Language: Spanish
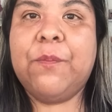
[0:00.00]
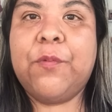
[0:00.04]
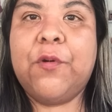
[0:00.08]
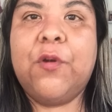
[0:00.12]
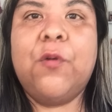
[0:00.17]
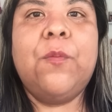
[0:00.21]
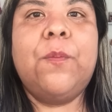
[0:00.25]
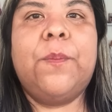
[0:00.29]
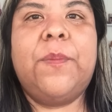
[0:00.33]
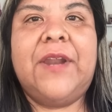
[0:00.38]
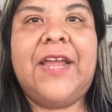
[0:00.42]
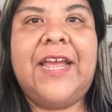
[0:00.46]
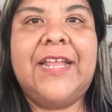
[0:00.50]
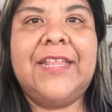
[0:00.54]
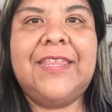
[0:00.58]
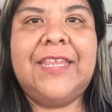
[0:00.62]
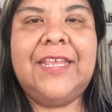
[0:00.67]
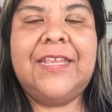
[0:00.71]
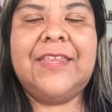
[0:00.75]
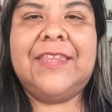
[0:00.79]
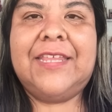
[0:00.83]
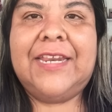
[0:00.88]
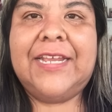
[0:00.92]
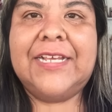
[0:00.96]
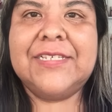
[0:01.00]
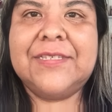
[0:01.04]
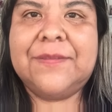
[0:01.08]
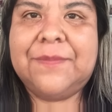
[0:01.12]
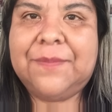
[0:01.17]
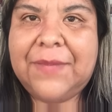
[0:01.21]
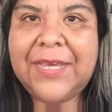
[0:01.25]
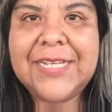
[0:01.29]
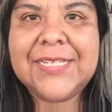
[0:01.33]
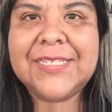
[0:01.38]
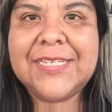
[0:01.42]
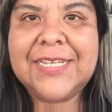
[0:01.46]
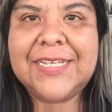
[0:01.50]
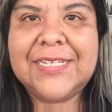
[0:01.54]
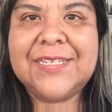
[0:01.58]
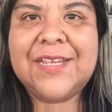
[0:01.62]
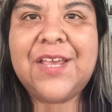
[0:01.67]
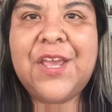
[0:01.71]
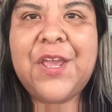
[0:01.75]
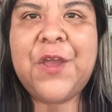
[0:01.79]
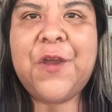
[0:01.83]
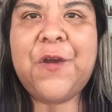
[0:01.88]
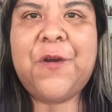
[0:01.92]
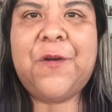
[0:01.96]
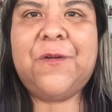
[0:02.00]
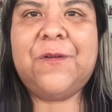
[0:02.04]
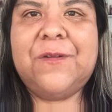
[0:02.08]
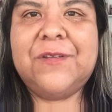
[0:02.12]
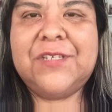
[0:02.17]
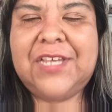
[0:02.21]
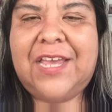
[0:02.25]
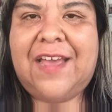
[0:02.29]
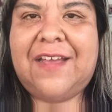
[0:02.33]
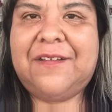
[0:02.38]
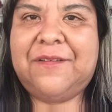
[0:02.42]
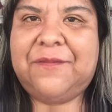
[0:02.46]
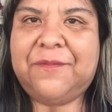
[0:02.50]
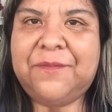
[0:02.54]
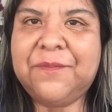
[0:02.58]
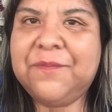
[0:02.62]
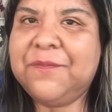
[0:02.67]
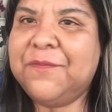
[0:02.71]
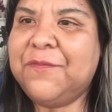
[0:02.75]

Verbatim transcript: por un plan de tres meses, o sea,